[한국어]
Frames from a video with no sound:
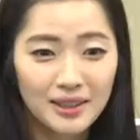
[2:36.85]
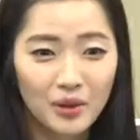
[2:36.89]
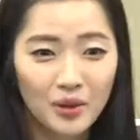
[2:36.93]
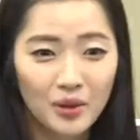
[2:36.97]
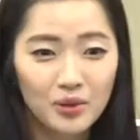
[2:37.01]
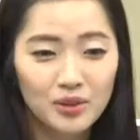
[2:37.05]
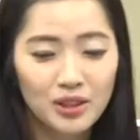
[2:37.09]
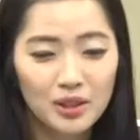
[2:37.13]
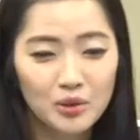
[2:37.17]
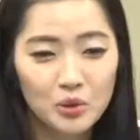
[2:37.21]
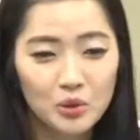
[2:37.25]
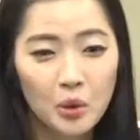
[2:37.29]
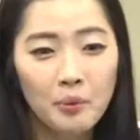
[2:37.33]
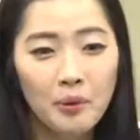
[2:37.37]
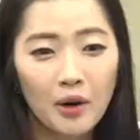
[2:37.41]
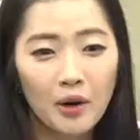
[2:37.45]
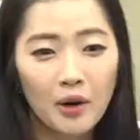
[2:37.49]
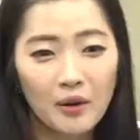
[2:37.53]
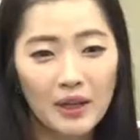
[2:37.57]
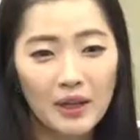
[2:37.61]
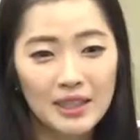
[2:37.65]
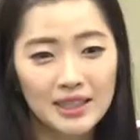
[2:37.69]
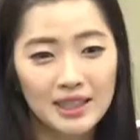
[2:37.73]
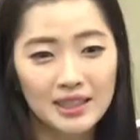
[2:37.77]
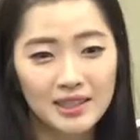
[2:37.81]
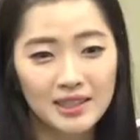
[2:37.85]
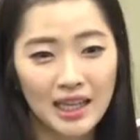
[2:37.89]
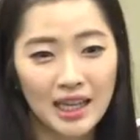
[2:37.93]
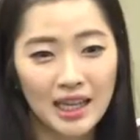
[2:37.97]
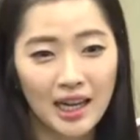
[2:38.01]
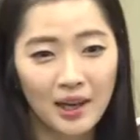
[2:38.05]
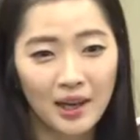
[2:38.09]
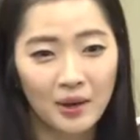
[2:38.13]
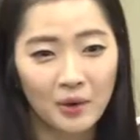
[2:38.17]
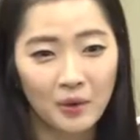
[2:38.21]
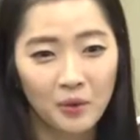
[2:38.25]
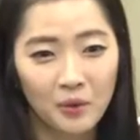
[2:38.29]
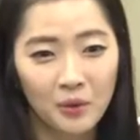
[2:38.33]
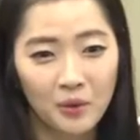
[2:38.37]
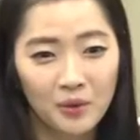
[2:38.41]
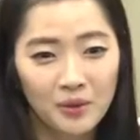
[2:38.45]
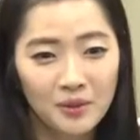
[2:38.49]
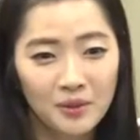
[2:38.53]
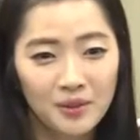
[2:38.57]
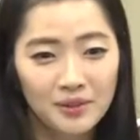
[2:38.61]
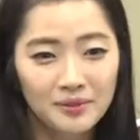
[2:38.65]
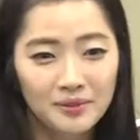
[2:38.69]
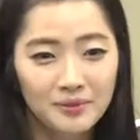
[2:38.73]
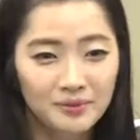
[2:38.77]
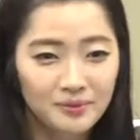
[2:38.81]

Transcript: 어떻게 조별 과제는 잘했고?